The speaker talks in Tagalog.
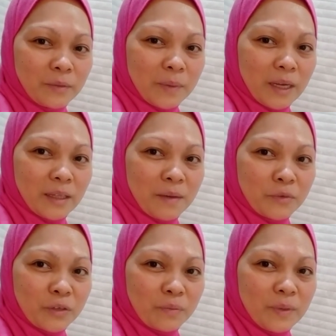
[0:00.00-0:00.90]
Makita
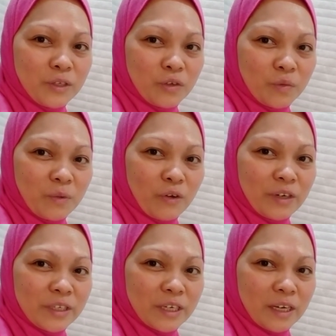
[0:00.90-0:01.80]
mo sa video,
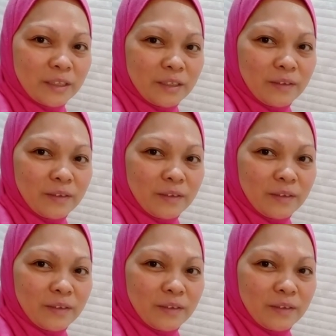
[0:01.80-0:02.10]
mauna siya,